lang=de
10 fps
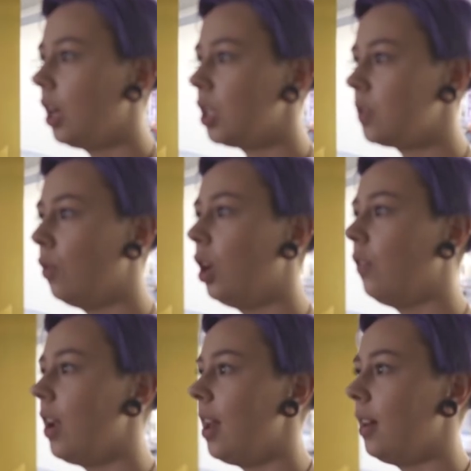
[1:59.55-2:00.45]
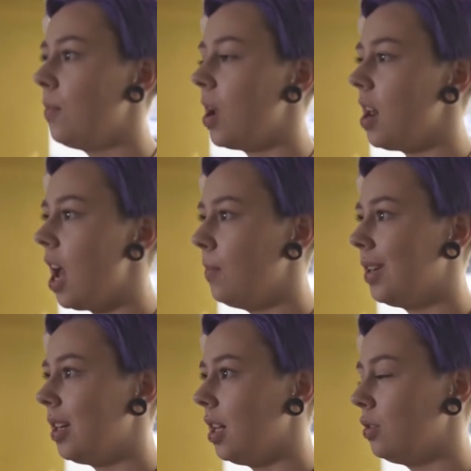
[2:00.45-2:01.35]
gezwungen werde, mein
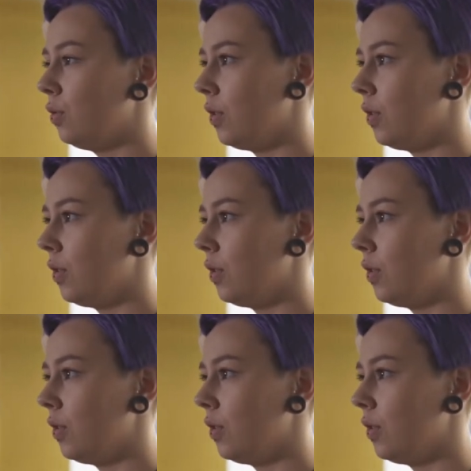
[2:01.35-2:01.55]
Heimatland zu